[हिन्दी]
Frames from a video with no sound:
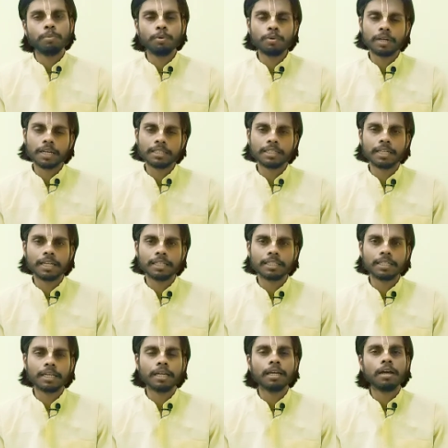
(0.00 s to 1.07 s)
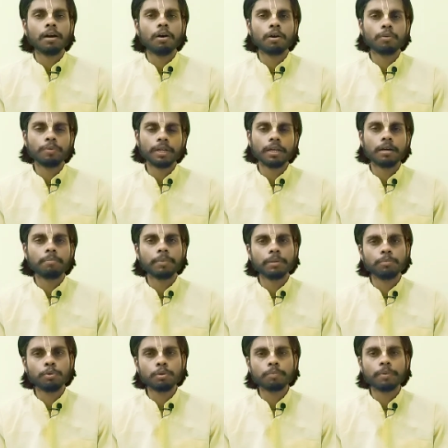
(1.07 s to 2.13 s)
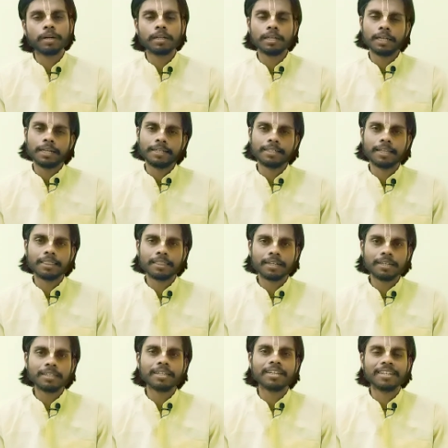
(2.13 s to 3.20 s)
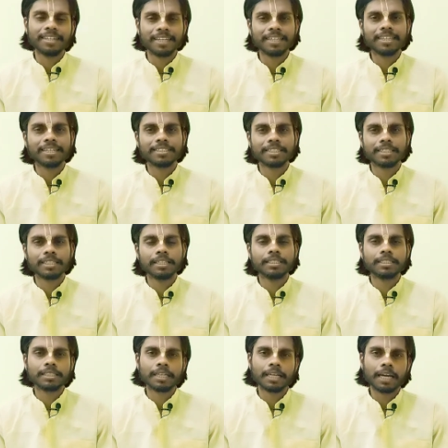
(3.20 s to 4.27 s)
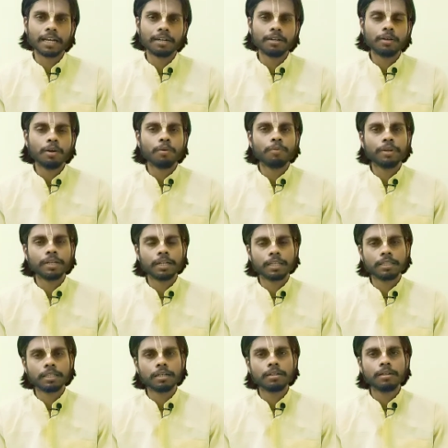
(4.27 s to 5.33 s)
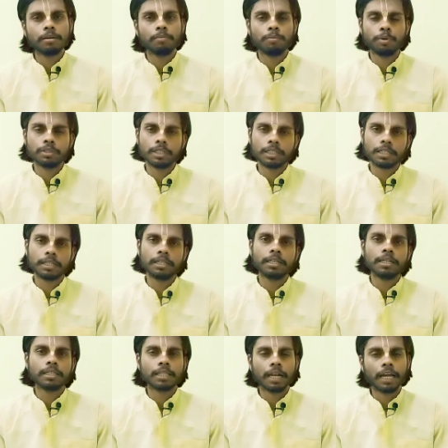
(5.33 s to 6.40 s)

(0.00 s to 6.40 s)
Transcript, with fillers: भूख लगती रहती है और वे अपने भूख पर नियंत्रण नहीं कर सकते जिसके कारण वे निरंतर भोजन की